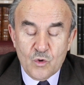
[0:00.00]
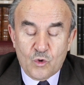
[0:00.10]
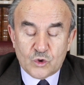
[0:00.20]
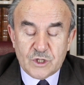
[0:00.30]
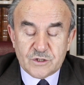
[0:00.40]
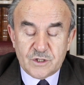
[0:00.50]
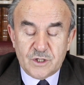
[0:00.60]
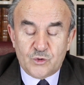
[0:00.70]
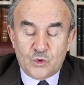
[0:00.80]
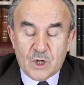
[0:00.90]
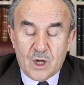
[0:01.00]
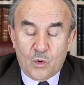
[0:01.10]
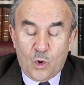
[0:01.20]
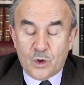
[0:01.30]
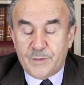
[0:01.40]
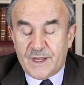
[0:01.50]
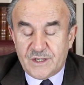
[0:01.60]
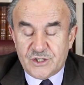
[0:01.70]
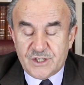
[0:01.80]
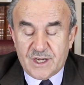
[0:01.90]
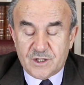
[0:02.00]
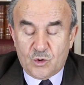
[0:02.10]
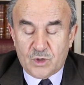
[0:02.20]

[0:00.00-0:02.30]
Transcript: kocasının günah olmayan işlerinde